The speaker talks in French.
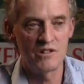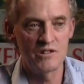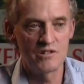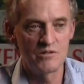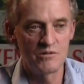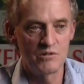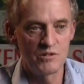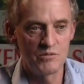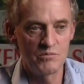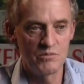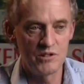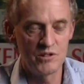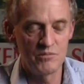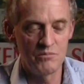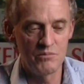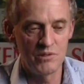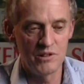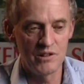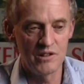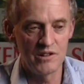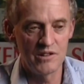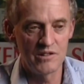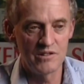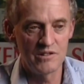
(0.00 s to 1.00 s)
ils ont mis au point
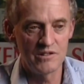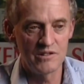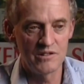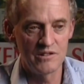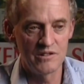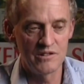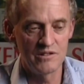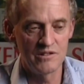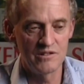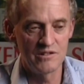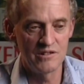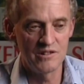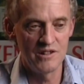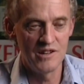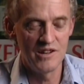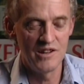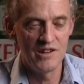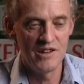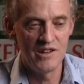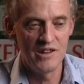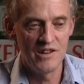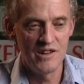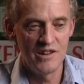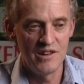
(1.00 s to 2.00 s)
un système de
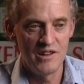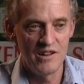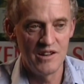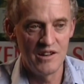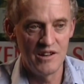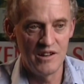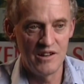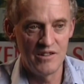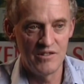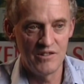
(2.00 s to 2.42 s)
primes tout en